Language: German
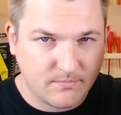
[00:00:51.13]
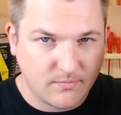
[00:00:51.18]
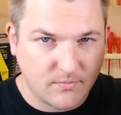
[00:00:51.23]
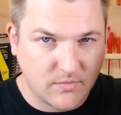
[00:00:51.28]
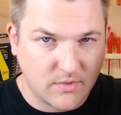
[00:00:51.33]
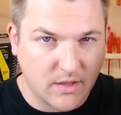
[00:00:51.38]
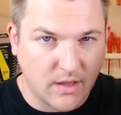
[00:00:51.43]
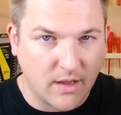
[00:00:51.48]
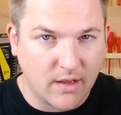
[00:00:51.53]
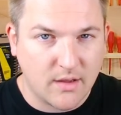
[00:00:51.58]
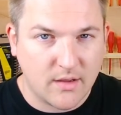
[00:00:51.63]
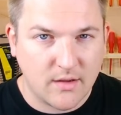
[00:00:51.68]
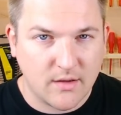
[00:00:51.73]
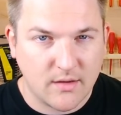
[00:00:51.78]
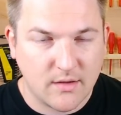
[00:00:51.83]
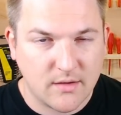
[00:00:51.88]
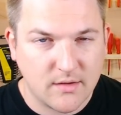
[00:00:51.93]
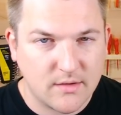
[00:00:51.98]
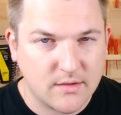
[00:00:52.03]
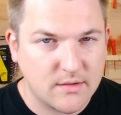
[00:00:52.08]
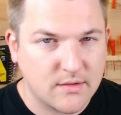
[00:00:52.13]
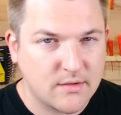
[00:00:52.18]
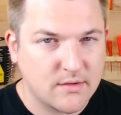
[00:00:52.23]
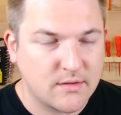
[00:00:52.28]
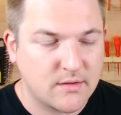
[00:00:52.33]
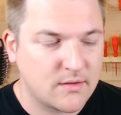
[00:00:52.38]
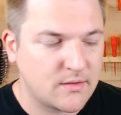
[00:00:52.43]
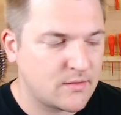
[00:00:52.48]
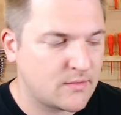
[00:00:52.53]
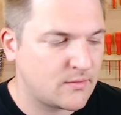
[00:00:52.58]

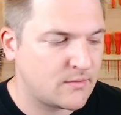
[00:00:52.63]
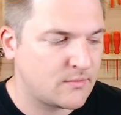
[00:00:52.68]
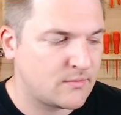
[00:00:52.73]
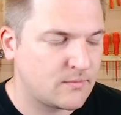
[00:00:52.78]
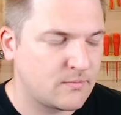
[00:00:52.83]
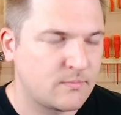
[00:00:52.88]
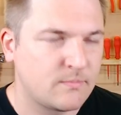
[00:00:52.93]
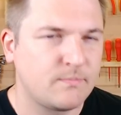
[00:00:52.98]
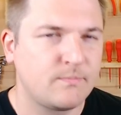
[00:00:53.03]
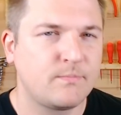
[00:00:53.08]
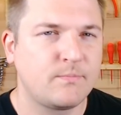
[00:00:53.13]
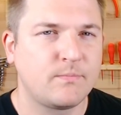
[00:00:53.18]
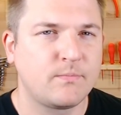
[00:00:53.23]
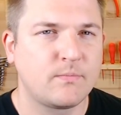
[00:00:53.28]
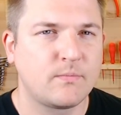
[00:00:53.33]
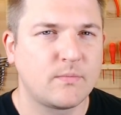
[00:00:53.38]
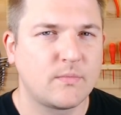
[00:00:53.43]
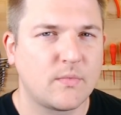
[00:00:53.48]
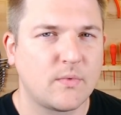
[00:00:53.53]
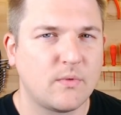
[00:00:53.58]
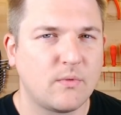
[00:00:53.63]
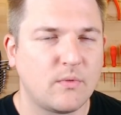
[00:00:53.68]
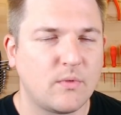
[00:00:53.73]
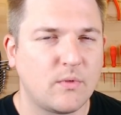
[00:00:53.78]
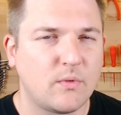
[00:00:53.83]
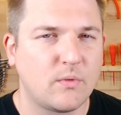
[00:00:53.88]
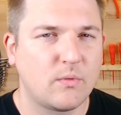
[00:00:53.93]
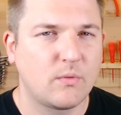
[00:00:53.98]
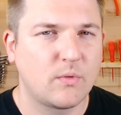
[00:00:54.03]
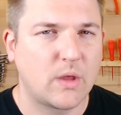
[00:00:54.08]
Da ähm,
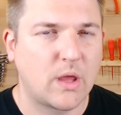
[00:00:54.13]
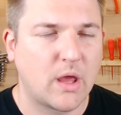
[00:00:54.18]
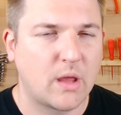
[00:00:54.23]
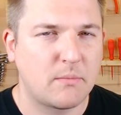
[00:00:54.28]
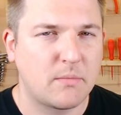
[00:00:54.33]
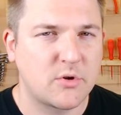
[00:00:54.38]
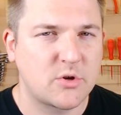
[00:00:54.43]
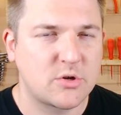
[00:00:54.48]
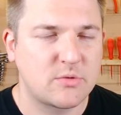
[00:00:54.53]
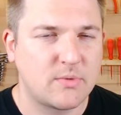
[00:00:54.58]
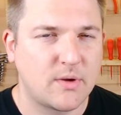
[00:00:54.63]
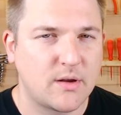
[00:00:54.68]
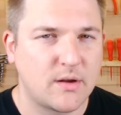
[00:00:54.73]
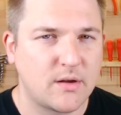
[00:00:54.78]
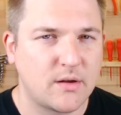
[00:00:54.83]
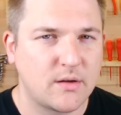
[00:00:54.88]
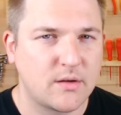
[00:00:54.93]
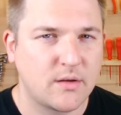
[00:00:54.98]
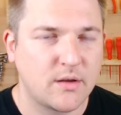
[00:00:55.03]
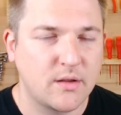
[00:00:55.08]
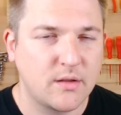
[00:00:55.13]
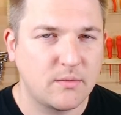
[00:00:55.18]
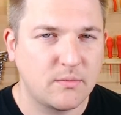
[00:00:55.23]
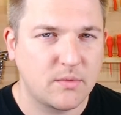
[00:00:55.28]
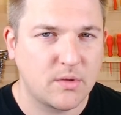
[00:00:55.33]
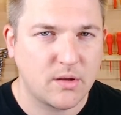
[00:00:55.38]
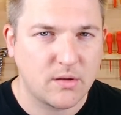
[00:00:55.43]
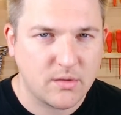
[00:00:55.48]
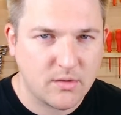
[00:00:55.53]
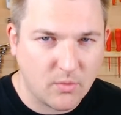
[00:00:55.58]
kriegt man schon mal ne,
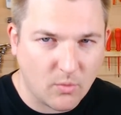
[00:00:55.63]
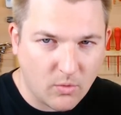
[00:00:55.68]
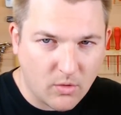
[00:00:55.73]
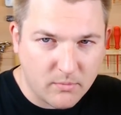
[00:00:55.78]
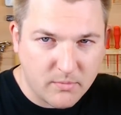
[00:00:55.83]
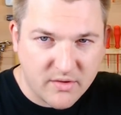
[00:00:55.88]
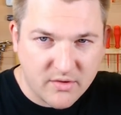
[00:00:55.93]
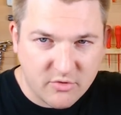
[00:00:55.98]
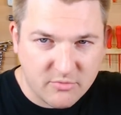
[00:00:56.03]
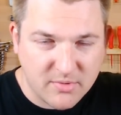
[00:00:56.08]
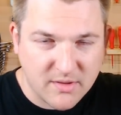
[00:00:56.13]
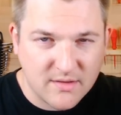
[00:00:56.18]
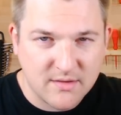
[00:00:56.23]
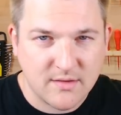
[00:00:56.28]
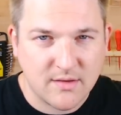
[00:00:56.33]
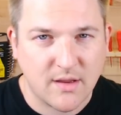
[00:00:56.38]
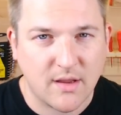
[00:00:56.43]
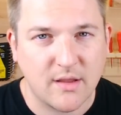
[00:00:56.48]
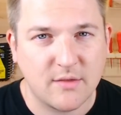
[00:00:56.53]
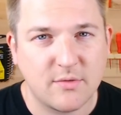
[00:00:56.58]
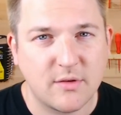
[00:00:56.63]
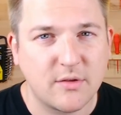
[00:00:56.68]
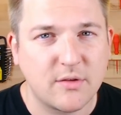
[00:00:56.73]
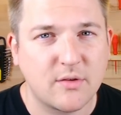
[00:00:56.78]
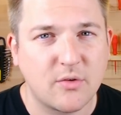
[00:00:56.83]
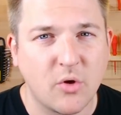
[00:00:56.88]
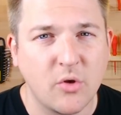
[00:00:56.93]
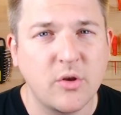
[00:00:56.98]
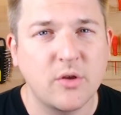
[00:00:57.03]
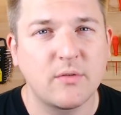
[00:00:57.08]
die Ohren ein bisschen spitzen. Da ist
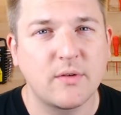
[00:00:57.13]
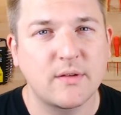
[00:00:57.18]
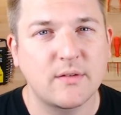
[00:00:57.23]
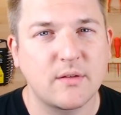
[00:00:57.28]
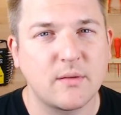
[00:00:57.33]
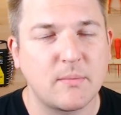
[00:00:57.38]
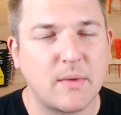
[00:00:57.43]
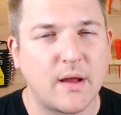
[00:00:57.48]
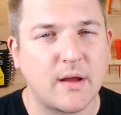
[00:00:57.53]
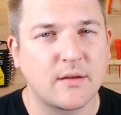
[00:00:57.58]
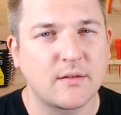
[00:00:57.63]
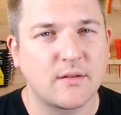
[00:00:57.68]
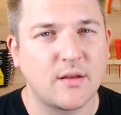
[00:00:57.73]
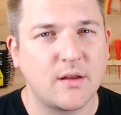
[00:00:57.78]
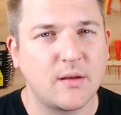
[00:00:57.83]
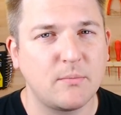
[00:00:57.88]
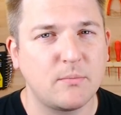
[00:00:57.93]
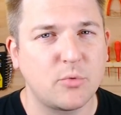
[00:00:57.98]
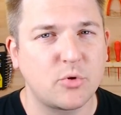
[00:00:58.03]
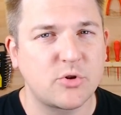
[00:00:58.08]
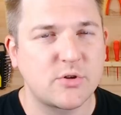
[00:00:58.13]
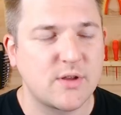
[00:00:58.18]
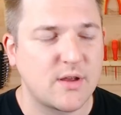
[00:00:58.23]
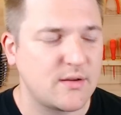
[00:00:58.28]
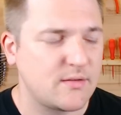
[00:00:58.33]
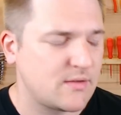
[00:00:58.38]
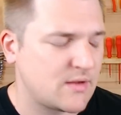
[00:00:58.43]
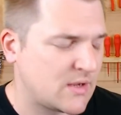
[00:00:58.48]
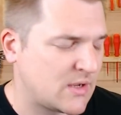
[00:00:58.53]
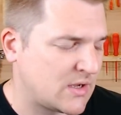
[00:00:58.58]
was, könnte was im Argen sein, im Busch
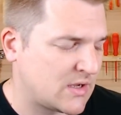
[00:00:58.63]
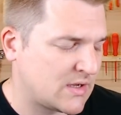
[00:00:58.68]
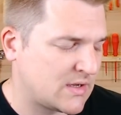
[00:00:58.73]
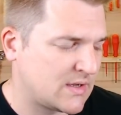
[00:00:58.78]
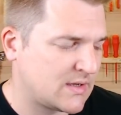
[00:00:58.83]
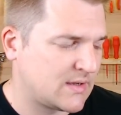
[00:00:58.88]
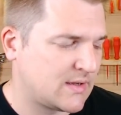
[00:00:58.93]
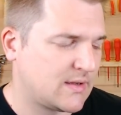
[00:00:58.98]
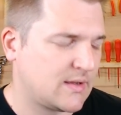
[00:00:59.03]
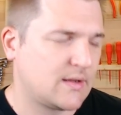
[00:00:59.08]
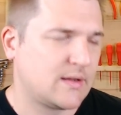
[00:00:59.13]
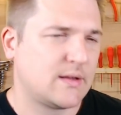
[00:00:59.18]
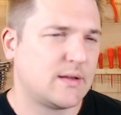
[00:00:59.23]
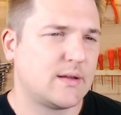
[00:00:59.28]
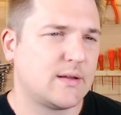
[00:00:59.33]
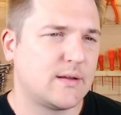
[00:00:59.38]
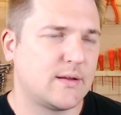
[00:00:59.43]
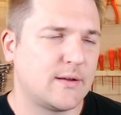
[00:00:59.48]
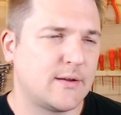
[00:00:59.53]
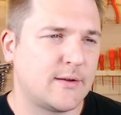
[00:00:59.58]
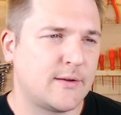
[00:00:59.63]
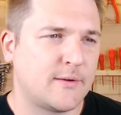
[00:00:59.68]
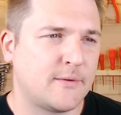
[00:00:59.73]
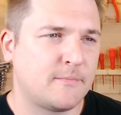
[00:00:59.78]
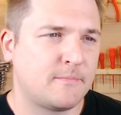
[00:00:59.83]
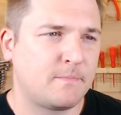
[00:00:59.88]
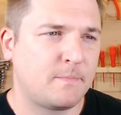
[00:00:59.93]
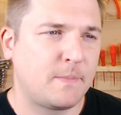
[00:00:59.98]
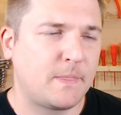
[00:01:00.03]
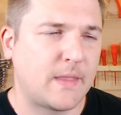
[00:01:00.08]
sein.
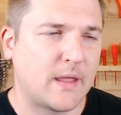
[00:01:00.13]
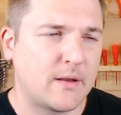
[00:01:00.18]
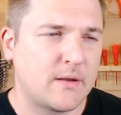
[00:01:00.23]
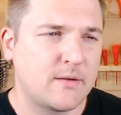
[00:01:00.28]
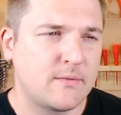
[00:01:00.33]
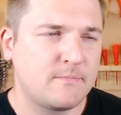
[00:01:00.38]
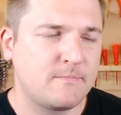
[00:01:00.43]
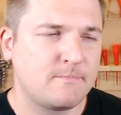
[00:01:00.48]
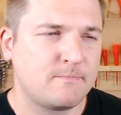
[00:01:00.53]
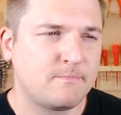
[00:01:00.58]
Ähm, dann